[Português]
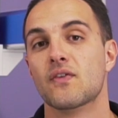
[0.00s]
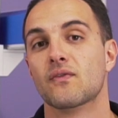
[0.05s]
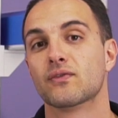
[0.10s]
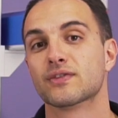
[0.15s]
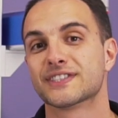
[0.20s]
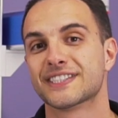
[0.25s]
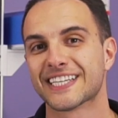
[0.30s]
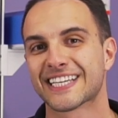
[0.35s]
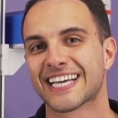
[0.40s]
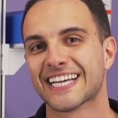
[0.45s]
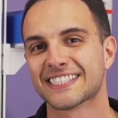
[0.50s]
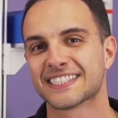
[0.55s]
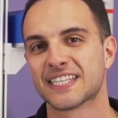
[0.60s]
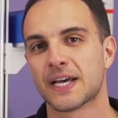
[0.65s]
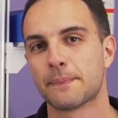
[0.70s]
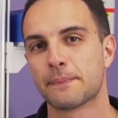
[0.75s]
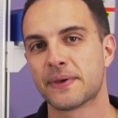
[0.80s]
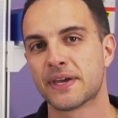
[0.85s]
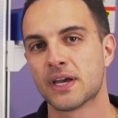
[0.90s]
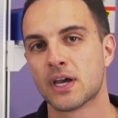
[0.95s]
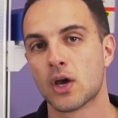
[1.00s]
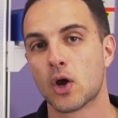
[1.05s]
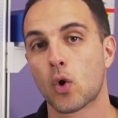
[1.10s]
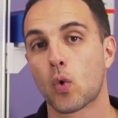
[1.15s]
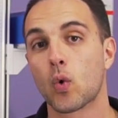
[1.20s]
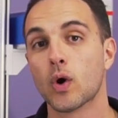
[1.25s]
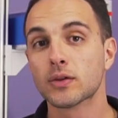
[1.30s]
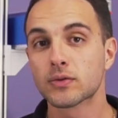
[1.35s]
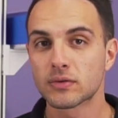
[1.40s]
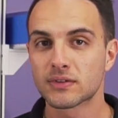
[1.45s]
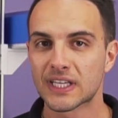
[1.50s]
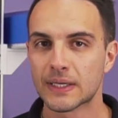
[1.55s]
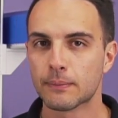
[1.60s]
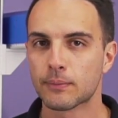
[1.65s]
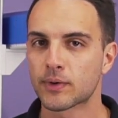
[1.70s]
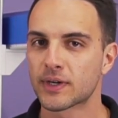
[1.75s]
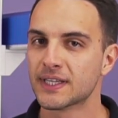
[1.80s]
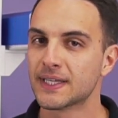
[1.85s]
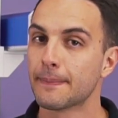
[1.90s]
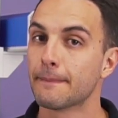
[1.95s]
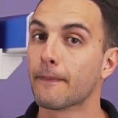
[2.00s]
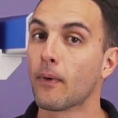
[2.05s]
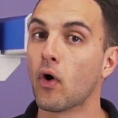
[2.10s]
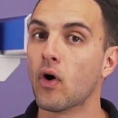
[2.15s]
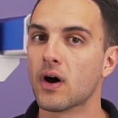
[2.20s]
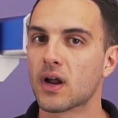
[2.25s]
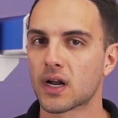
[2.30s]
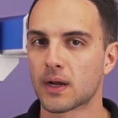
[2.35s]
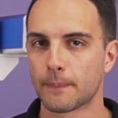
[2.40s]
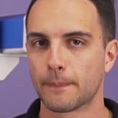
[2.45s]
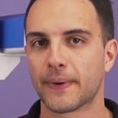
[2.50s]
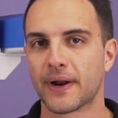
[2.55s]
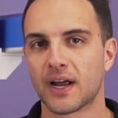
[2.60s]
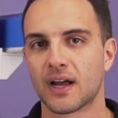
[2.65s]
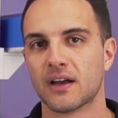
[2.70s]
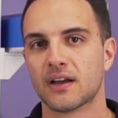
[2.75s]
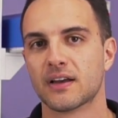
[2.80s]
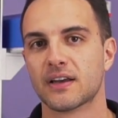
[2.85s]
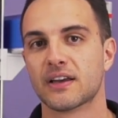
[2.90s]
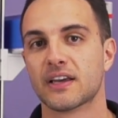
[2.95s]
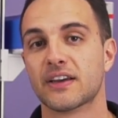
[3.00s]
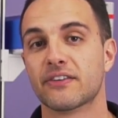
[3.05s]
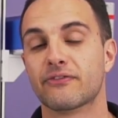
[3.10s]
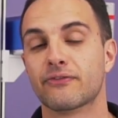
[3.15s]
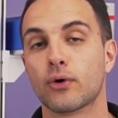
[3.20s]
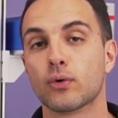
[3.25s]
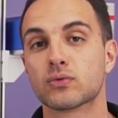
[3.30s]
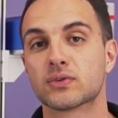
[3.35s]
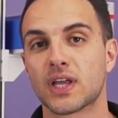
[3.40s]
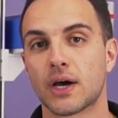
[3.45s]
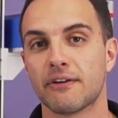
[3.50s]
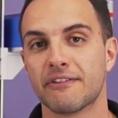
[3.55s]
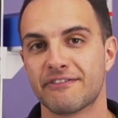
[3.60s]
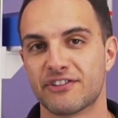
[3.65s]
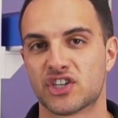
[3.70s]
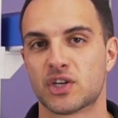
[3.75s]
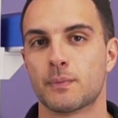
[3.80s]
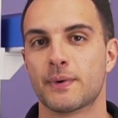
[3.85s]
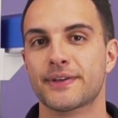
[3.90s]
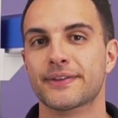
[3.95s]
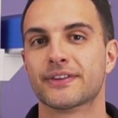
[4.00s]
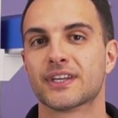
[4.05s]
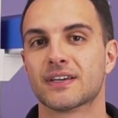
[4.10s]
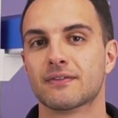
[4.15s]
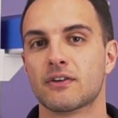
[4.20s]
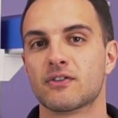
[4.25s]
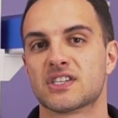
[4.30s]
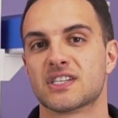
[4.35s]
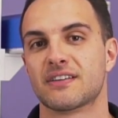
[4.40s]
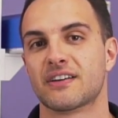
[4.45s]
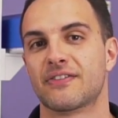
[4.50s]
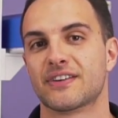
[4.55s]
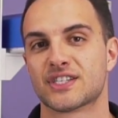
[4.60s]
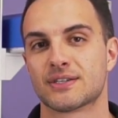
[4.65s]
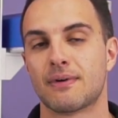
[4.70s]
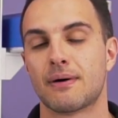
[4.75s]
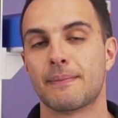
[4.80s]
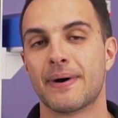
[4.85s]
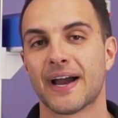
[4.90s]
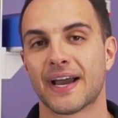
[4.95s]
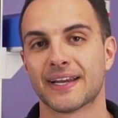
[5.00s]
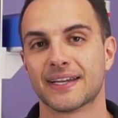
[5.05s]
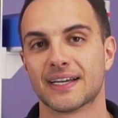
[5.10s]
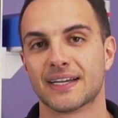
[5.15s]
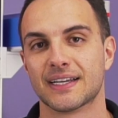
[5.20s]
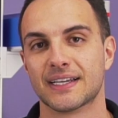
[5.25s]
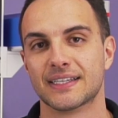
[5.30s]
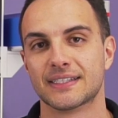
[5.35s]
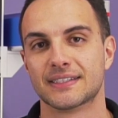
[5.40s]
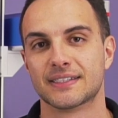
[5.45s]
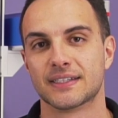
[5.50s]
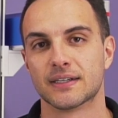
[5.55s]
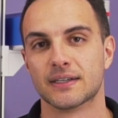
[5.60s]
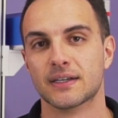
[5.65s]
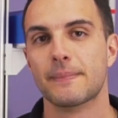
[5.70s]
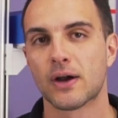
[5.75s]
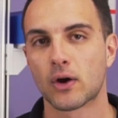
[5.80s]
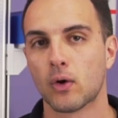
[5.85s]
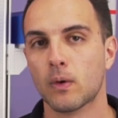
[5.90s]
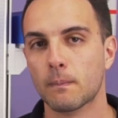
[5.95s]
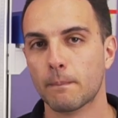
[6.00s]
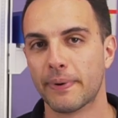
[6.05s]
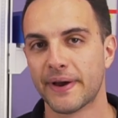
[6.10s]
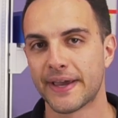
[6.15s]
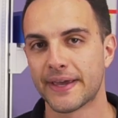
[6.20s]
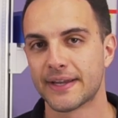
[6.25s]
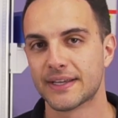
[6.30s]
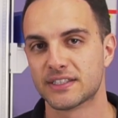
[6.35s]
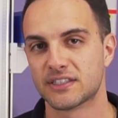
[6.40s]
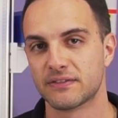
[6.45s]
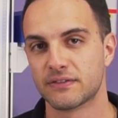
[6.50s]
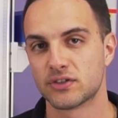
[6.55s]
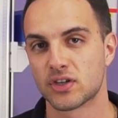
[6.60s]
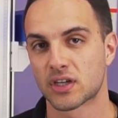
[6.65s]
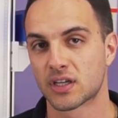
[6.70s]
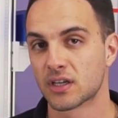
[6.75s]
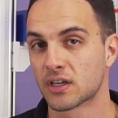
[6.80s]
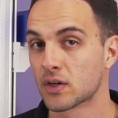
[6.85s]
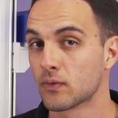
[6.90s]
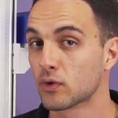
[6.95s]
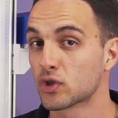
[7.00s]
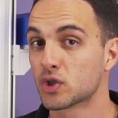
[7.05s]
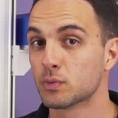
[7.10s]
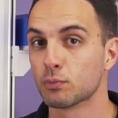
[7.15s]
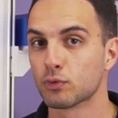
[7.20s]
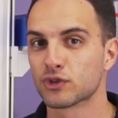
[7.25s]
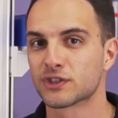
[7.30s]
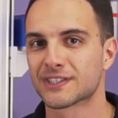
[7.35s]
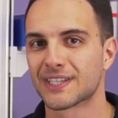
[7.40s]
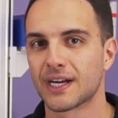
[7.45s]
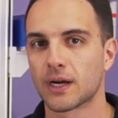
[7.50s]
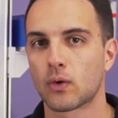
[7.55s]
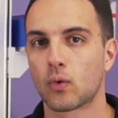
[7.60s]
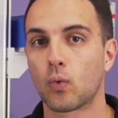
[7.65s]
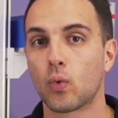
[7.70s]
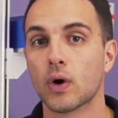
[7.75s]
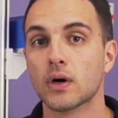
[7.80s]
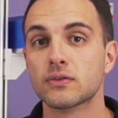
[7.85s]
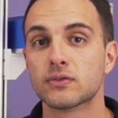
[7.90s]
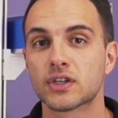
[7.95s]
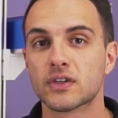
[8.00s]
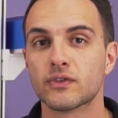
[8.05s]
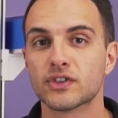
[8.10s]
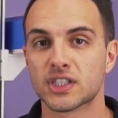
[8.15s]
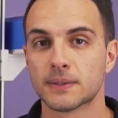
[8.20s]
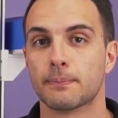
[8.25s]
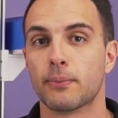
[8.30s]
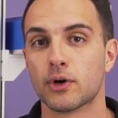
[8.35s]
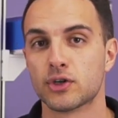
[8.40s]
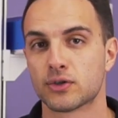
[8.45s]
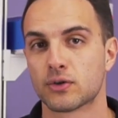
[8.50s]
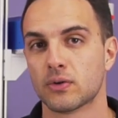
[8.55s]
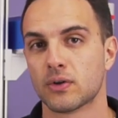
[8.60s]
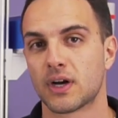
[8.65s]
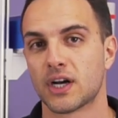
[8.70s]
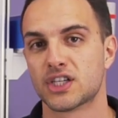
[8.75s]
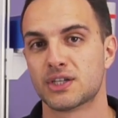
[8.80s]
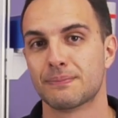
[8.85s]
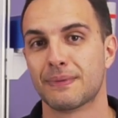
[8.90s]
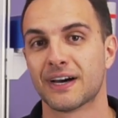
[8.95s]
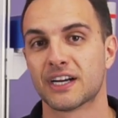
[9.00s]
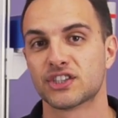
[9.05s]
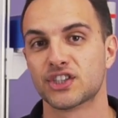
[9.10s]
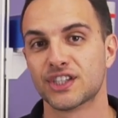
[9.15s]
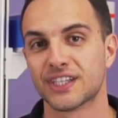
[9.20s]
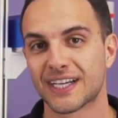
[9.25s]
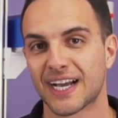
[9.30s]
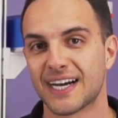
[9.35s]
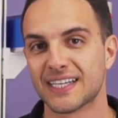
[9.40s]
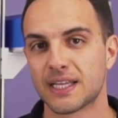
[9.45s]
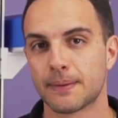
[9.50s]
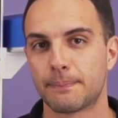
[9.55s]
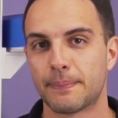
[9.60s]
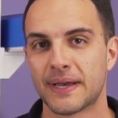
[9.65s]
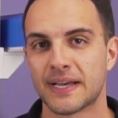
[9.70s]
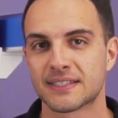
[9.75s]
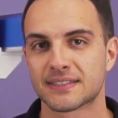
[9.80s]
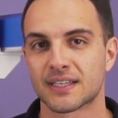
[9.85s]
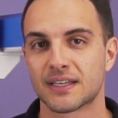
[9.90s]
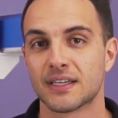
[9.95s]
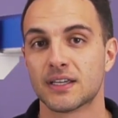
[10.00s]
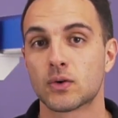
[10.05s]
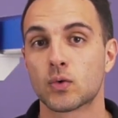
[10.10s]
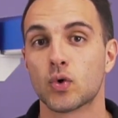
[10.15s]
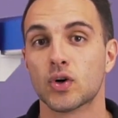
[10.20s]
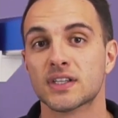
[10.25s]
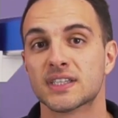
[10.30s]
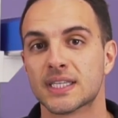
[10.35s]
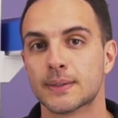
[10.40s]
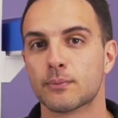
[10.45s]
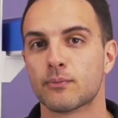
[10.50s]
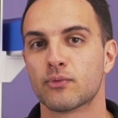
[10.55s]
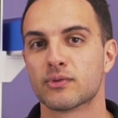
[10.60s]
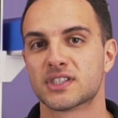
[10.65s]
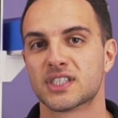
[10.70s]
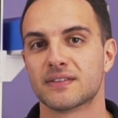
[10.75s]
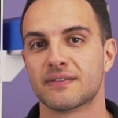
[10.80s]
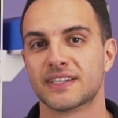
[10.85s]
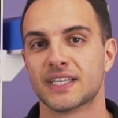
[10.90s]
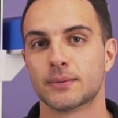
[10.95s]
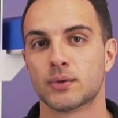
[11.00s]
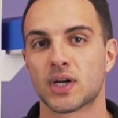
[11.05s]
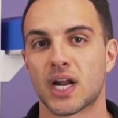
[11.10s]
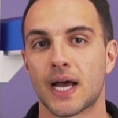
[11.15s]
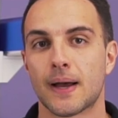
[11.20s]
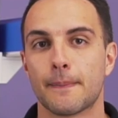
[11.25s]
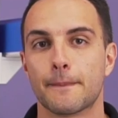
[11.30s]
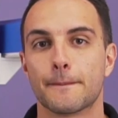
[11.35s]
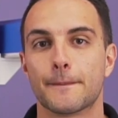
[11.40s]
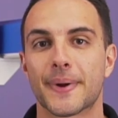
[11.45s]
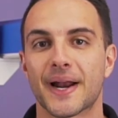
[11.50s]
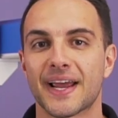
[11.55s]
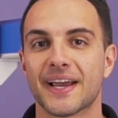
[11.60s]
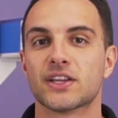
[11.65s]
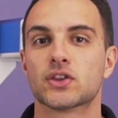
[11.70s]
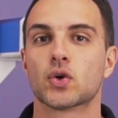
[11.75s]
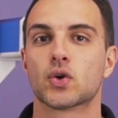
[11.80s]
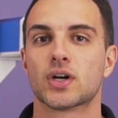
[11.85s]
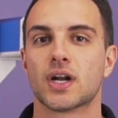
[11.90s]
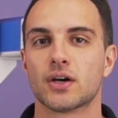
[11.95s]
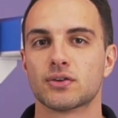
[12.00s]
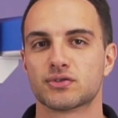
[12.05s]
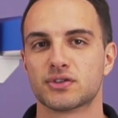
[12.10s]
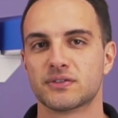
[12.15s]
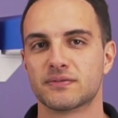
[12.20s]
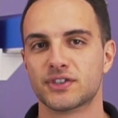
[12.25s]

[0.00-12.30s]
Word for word: Você quer saber quanto tempo que demora para voltar o investimento que você vai fazer uma máquina laser? Me acompanha nesse vídeo aqui que eu vou te mostrar quanto que você pode colocar de margem em cada peça e quanto tempo você vai demorar para retornar o seu